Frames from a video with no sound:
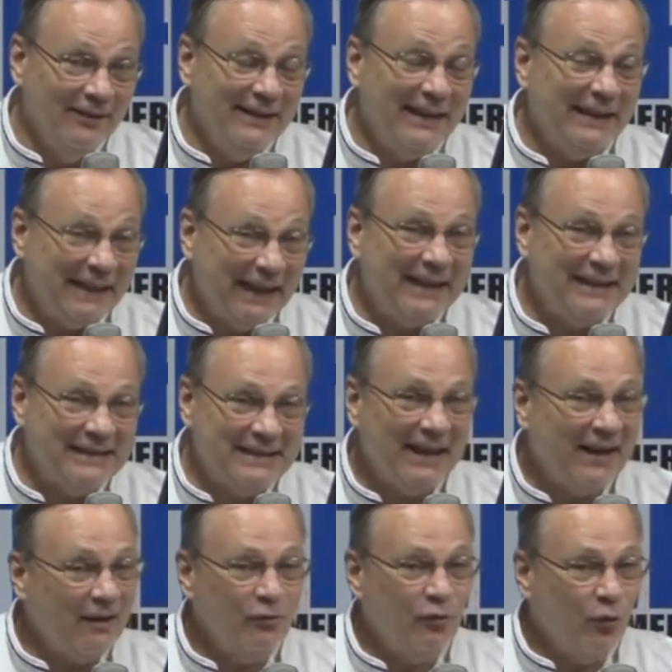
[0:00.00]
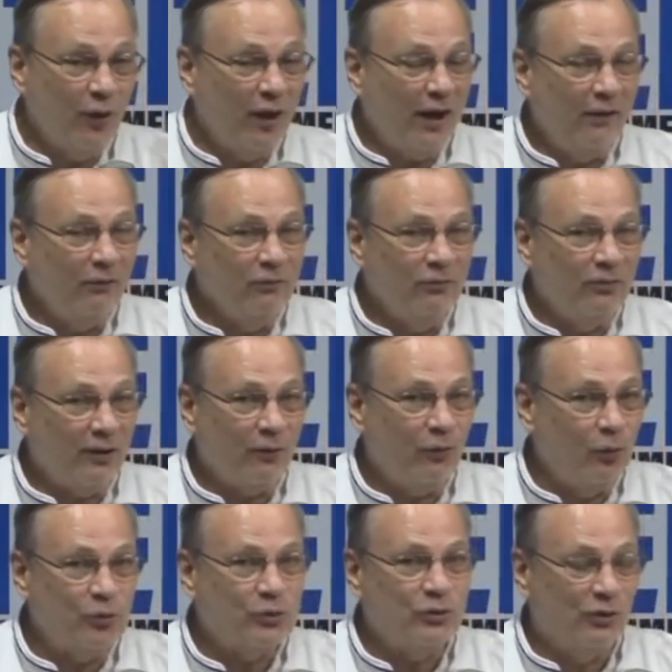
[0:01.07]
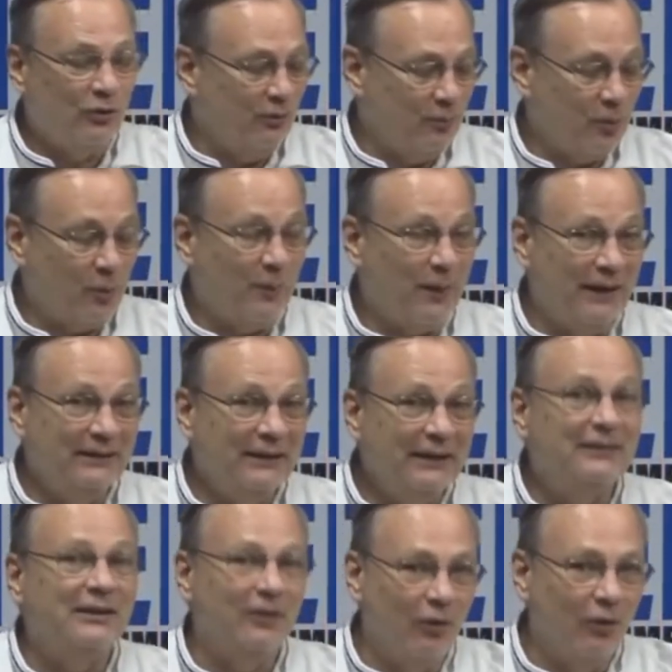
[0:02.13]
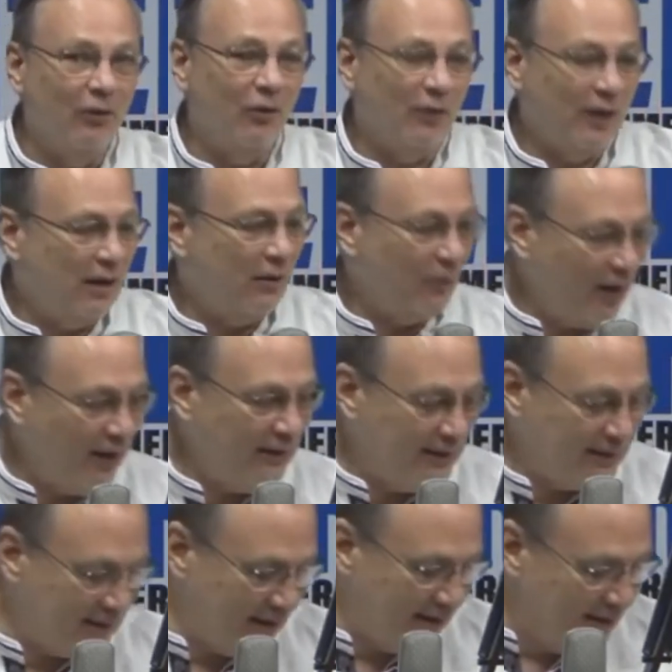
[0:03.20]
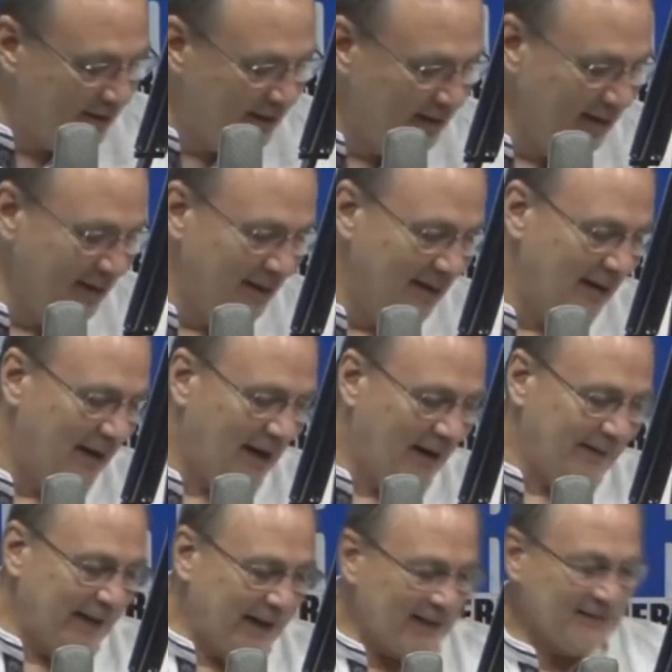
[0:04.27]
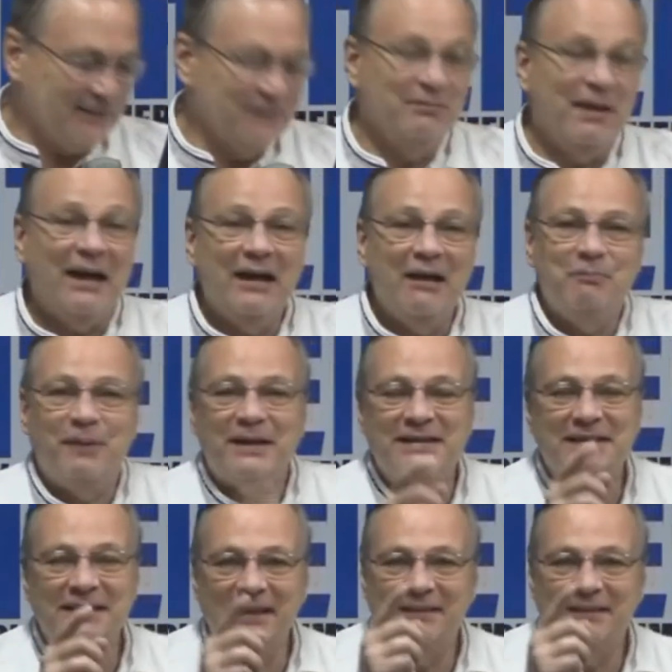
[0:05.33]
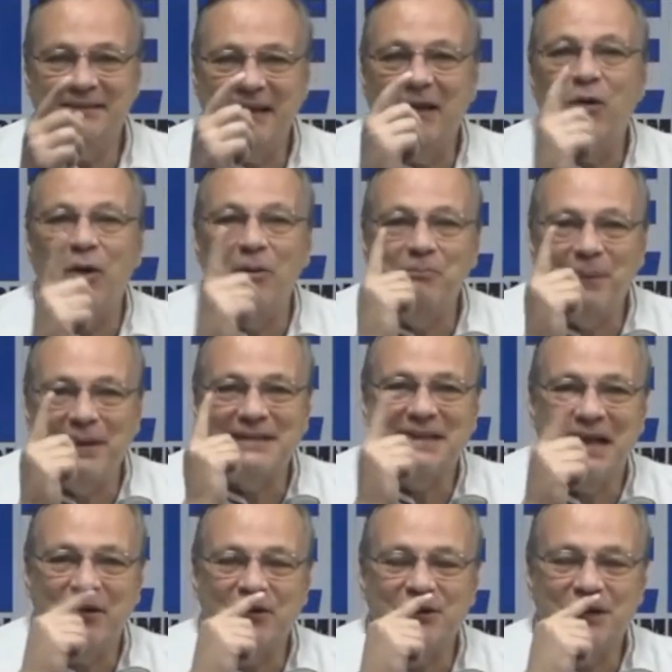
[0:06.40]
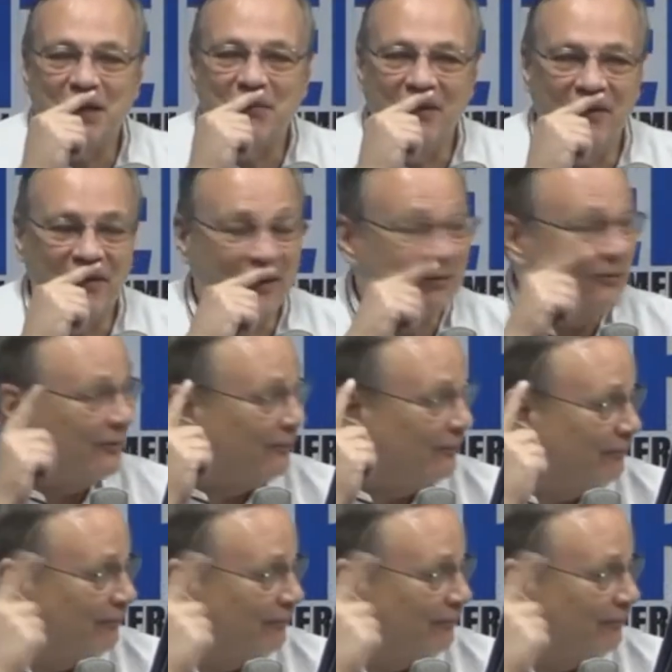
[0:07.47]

Y el ya quisieran no es un recurso propagandístico. Oigan lo que dice Javier Simán, el presidente de los empresarios salvadoreños.